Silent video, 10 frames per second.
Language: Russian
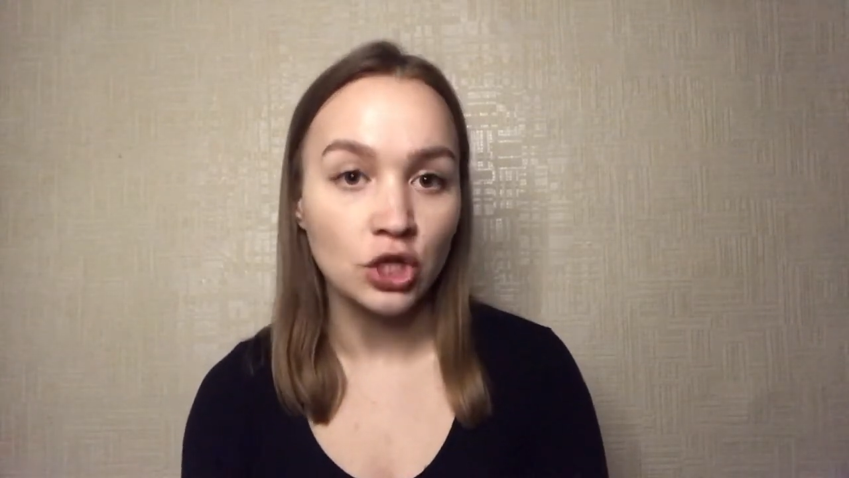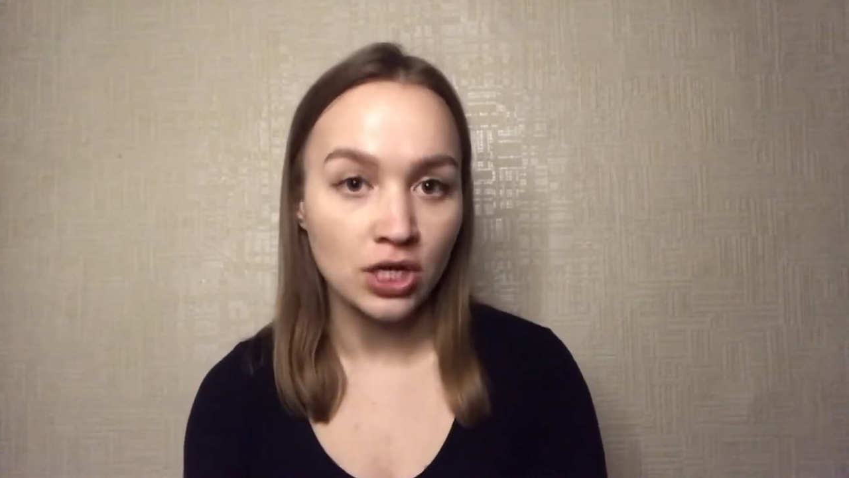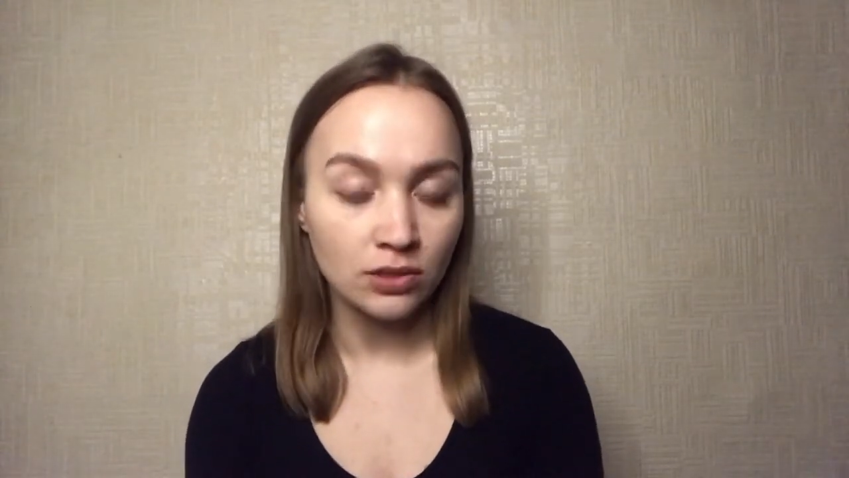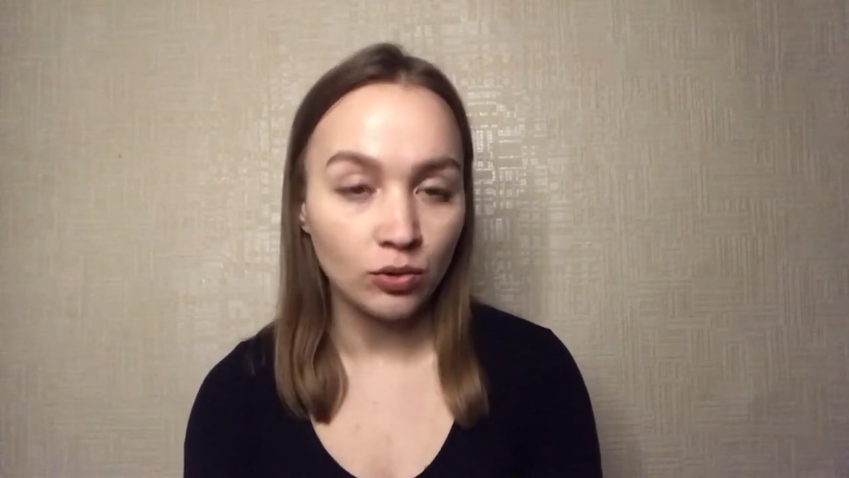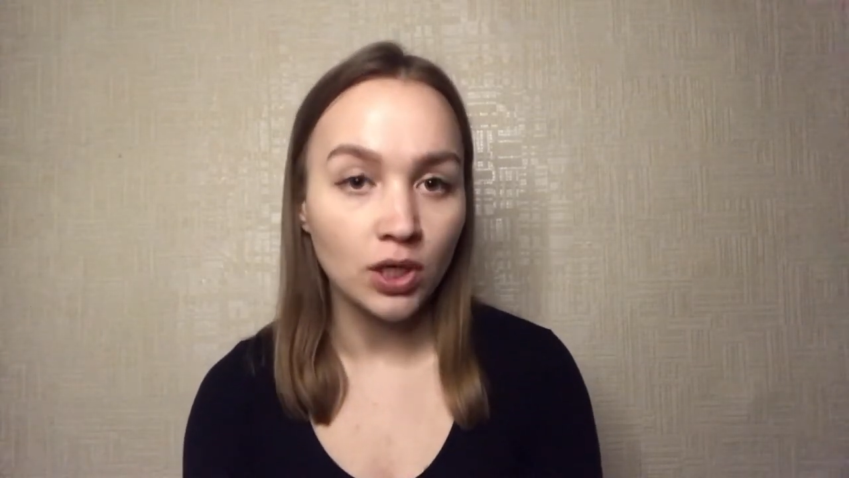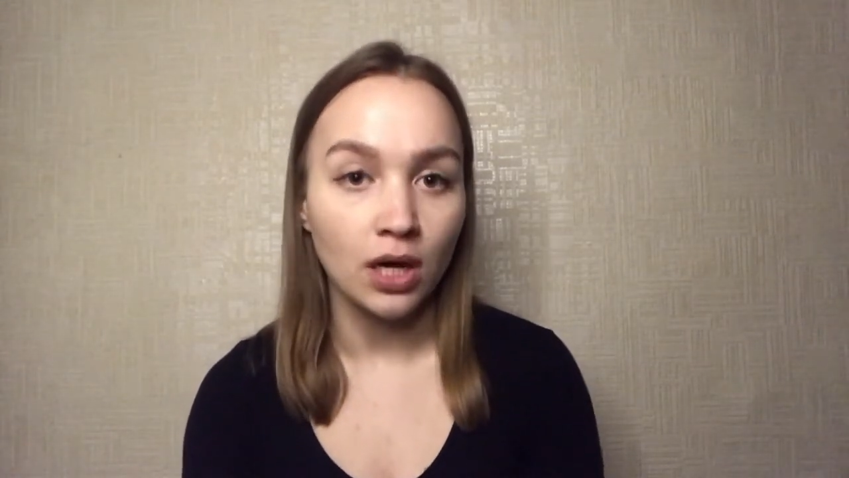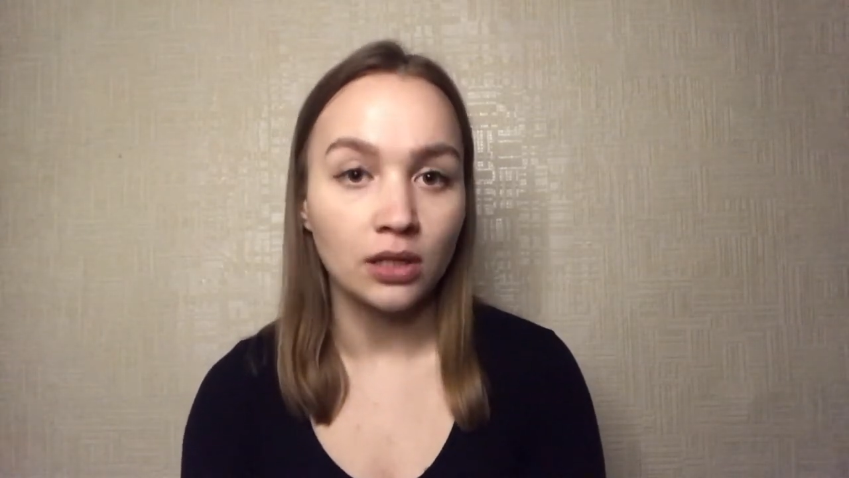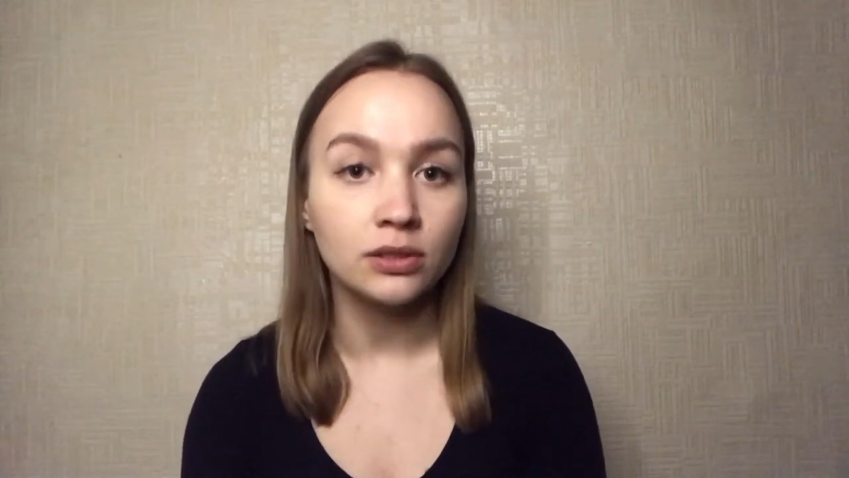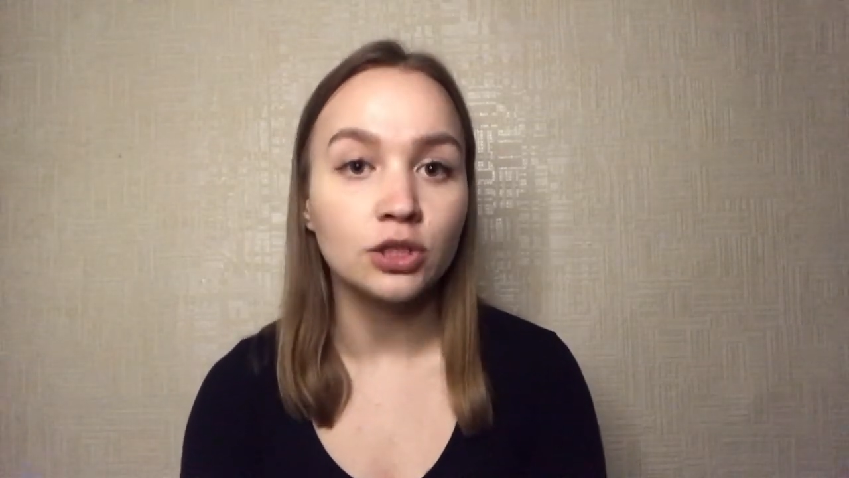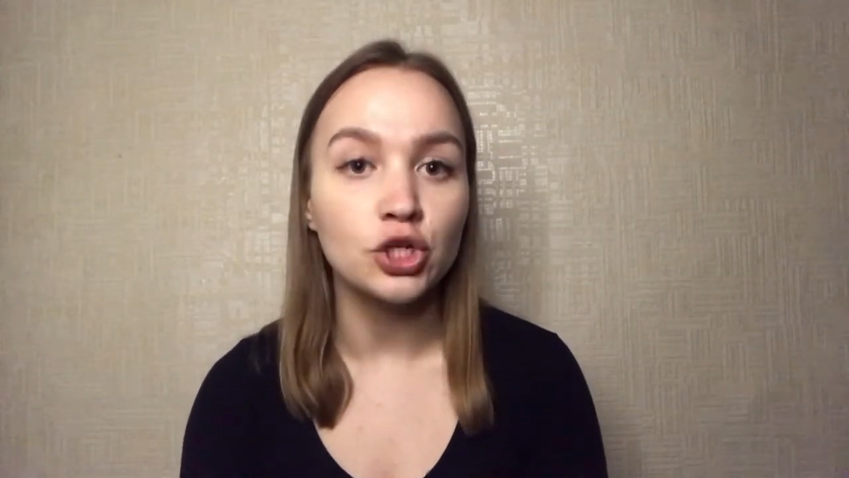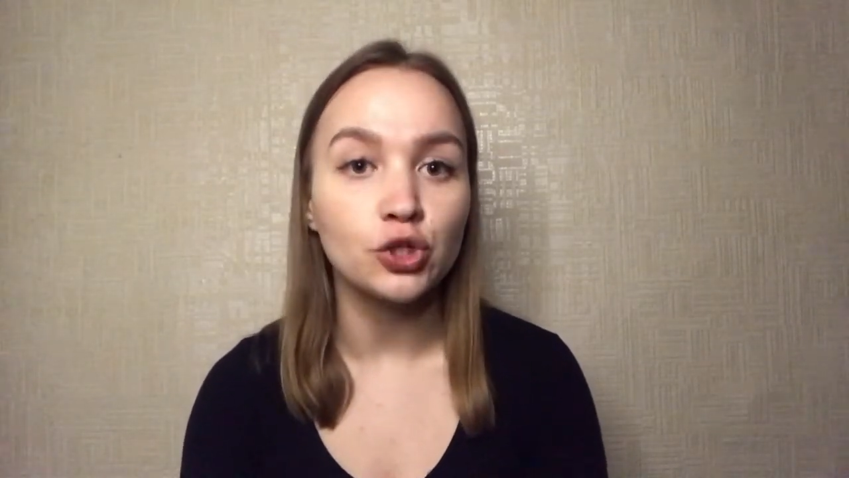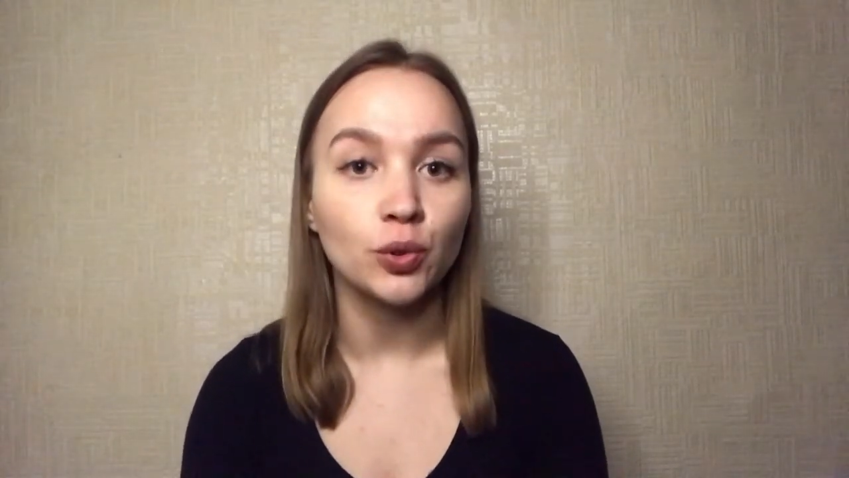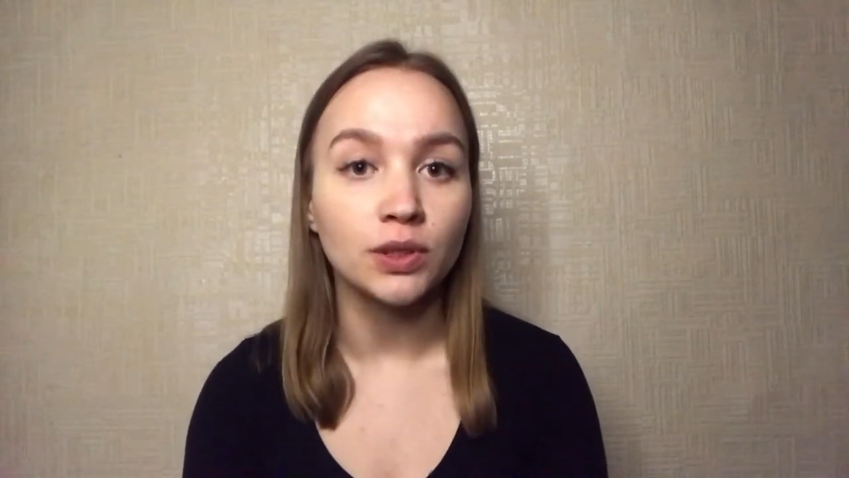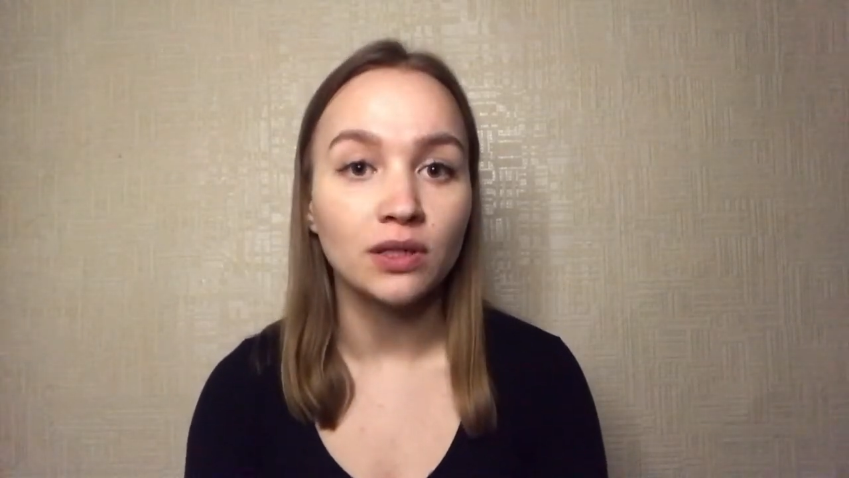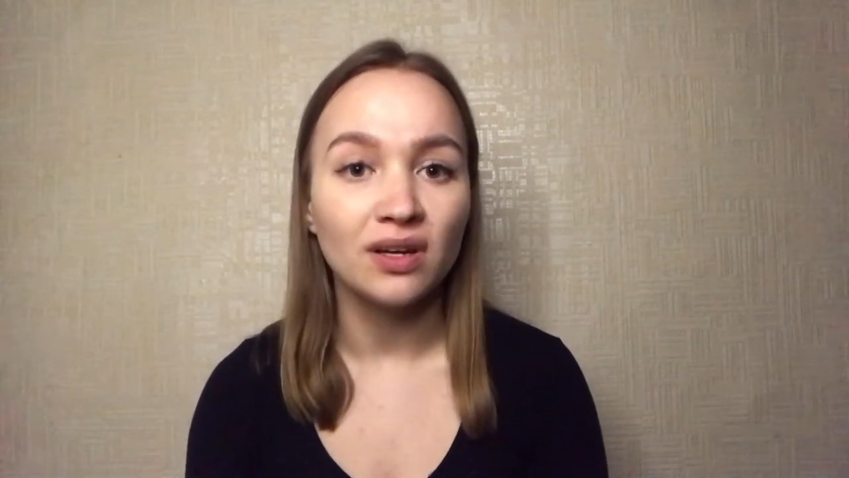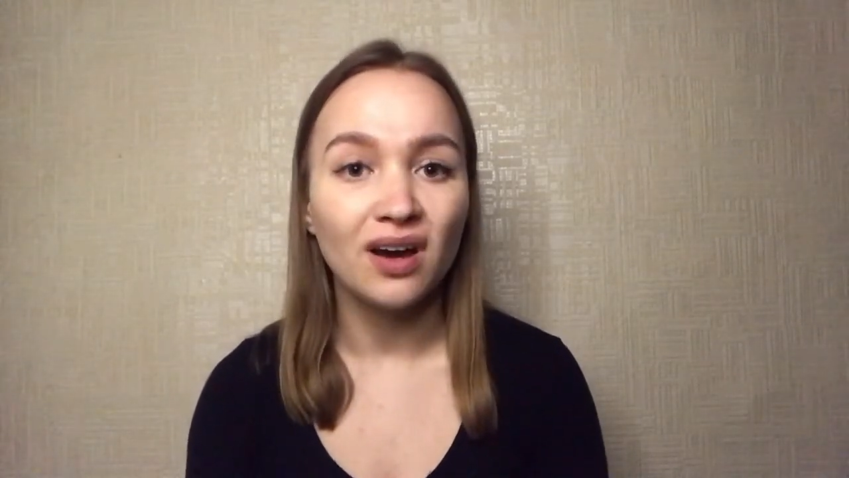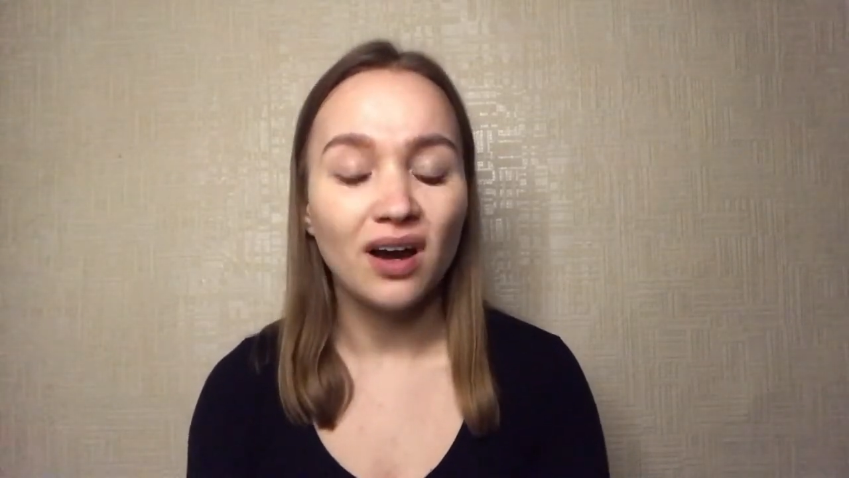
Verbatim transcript: треснула Карл трещоткой.